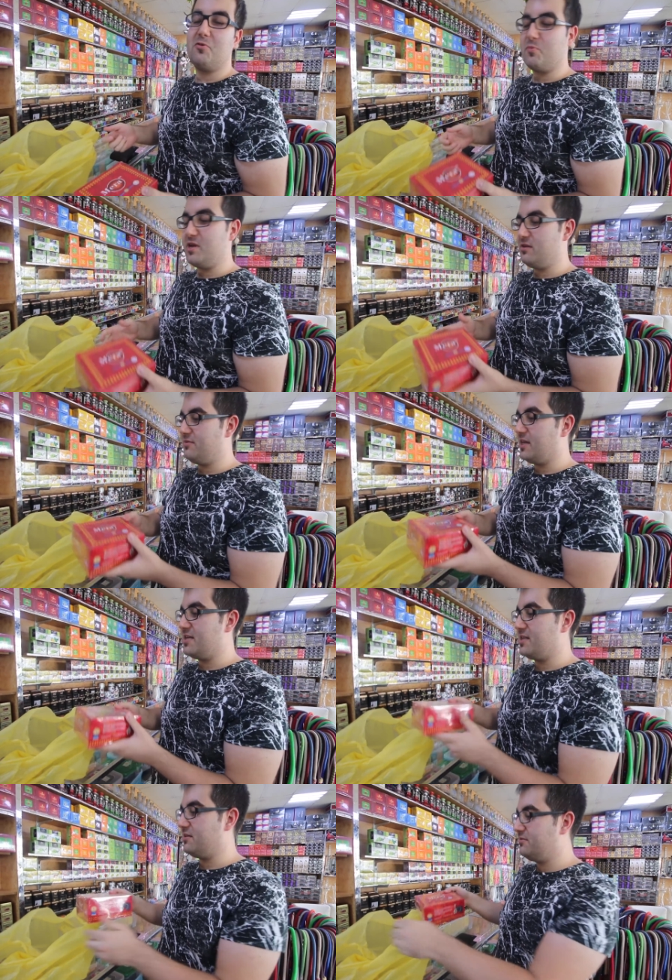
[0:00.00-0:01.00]
normal de
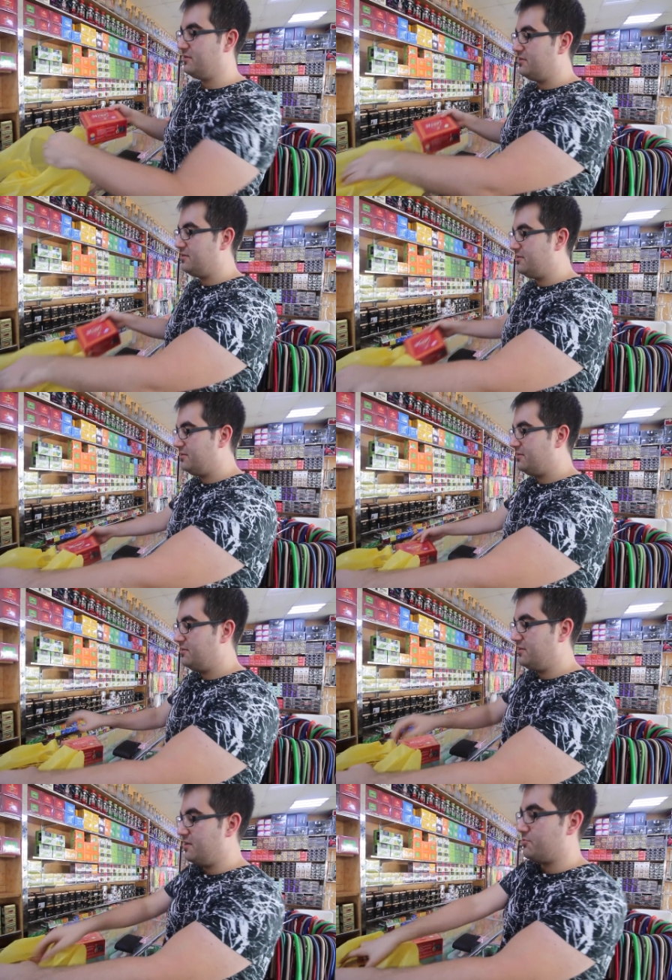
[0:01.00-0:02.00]
casa.
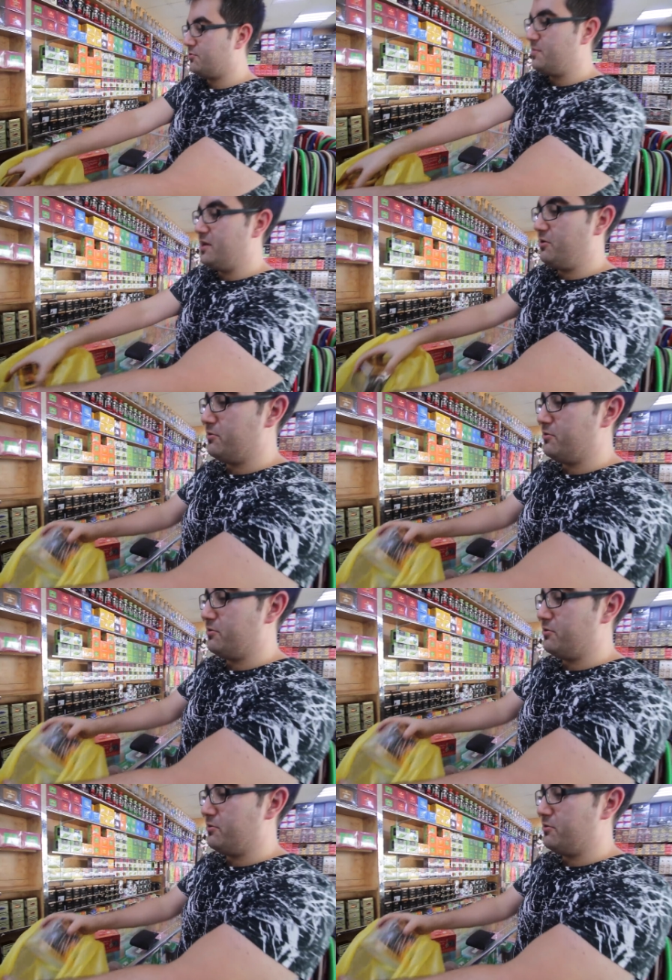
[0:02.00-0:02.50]
Hemos comprado